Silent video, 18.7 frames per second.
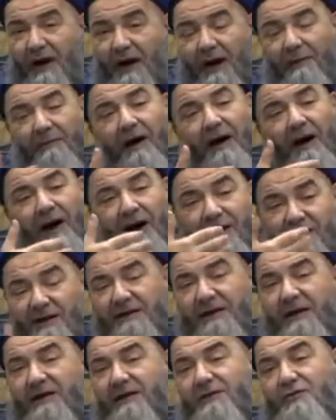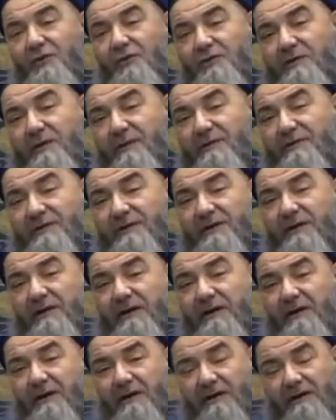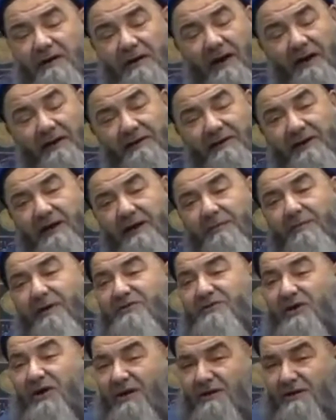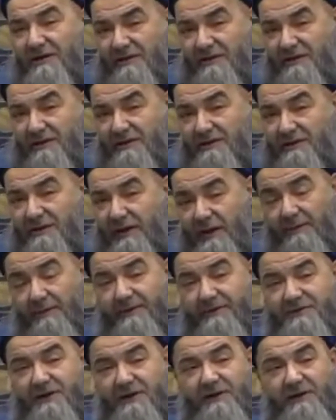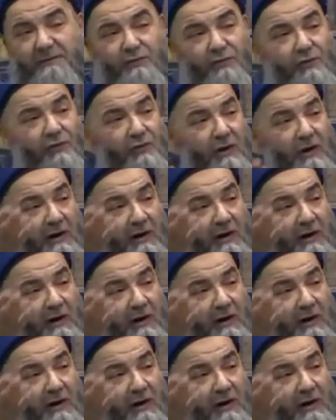Ama hakikaten Resul hocamızın yani yeri başkadır. Yeri başkadır bugün.